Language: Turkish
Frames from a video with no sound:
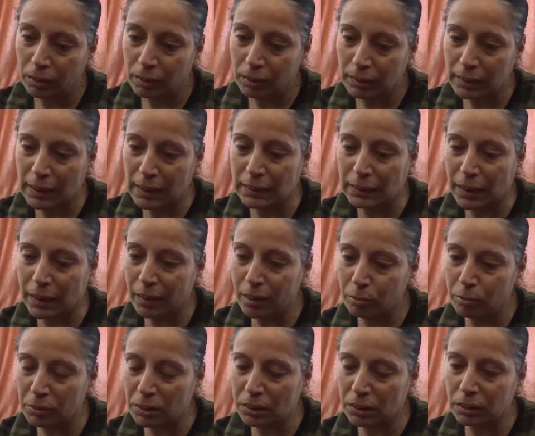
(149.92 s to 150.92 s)

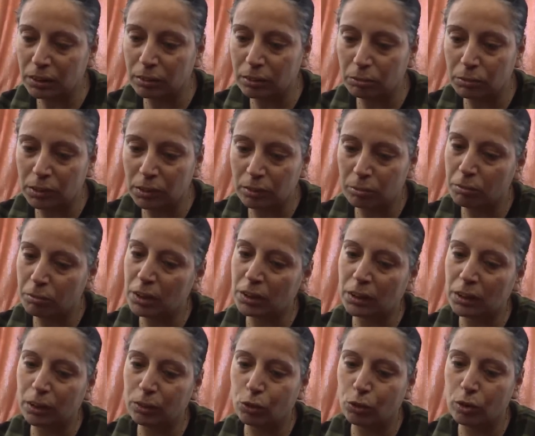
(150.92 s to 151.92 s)
Tesellimiz kızımızın
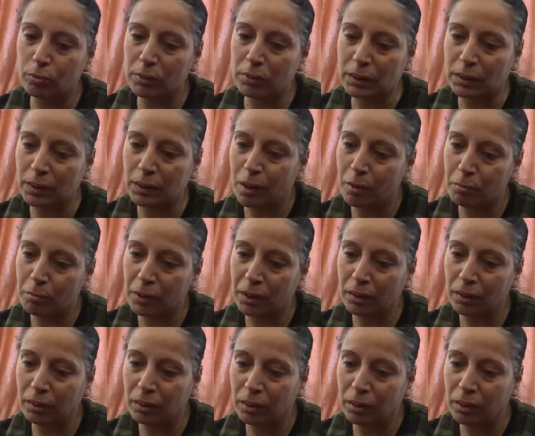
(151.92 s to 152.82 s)
mezarı olması ama